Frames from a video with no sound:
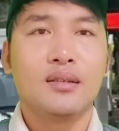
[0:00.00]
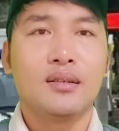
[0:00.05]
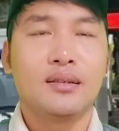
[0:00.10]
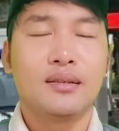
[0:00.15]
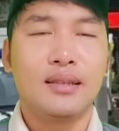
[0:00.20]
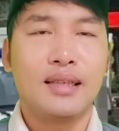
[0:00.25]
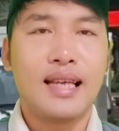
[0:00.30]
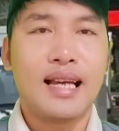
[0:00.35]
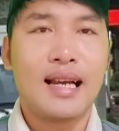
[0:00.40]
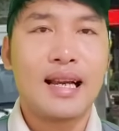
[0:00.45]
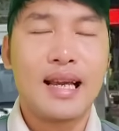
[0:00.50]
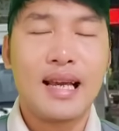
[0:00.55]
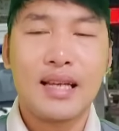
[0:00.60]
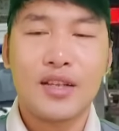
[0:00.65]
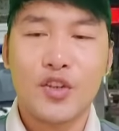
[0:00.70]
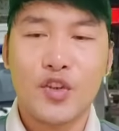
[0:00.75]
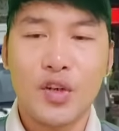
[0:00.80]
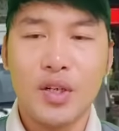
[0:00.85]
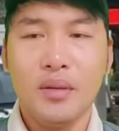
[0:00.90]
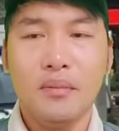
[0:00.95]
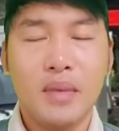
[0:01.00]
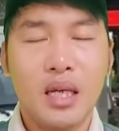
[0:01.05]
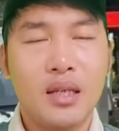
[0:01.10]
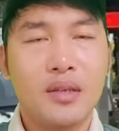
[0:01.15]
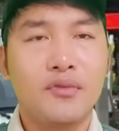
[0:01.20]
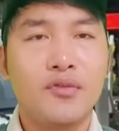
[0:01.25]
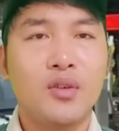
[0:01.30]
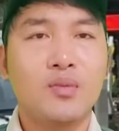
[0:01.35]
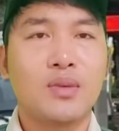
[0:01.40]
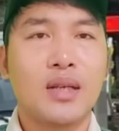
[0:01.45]
và đang chuẩn
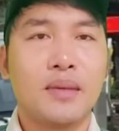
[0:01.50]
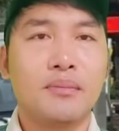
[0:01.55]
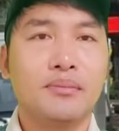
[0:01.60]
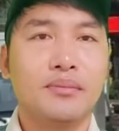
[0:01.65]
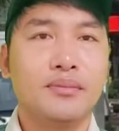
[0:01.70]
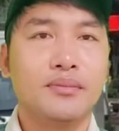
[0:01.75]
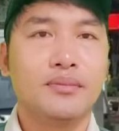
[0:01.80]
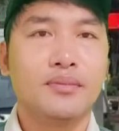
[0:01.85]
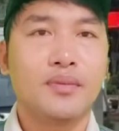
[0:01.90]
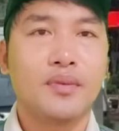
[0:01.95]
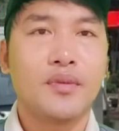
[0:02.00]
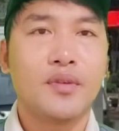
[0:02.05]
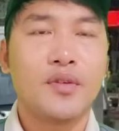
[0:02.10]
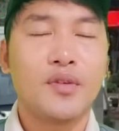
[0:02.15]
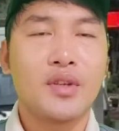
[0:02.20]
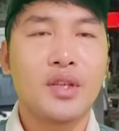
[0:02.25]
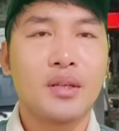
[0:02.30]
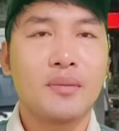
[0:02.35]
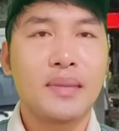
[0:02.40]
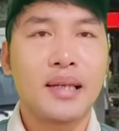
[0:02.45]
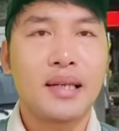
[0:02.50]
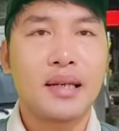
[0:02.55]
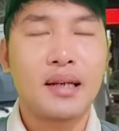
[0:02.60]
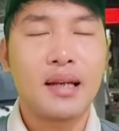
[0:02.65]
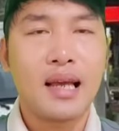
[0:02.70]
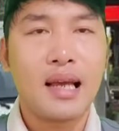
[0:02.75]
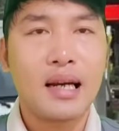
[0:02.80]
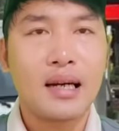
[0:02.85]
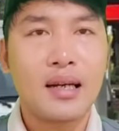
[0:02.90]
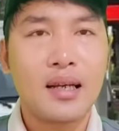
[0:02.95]
bị phúc thẩm nhưng mà
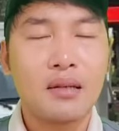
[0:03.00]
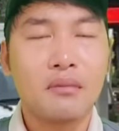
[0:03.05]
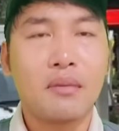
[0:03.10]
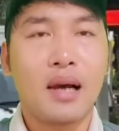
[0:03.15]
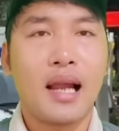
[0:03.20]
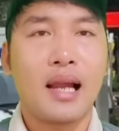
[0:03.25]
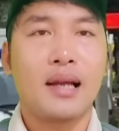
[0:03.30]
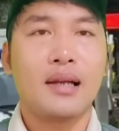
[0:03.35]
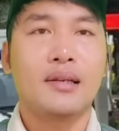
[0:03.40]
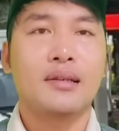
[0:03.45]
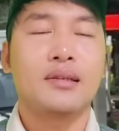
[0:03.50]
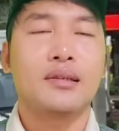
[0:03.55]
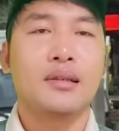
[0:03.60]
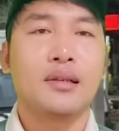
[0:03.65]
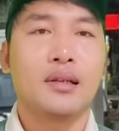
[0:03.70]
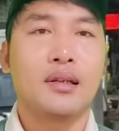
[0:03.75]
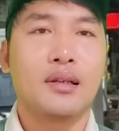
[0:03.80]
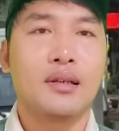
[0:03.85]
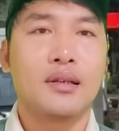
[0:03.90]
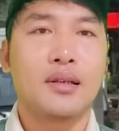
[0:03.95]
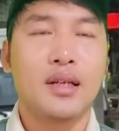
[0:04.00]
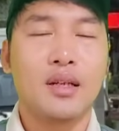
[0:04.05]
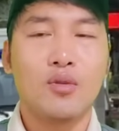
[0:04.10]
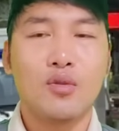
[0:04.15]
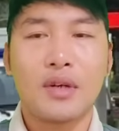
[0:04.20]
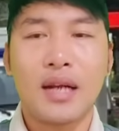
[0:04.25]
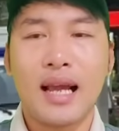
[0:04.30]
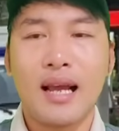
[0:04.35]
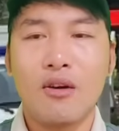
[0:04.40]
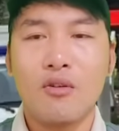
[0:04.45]
Đinh Lan lên mạng à,
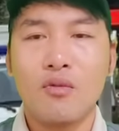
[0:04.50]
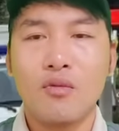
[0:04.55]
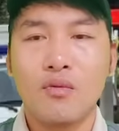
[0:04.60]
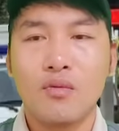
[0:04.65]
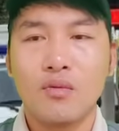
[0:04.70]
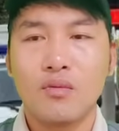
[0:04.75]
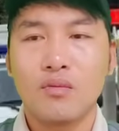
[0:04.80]
rêu rao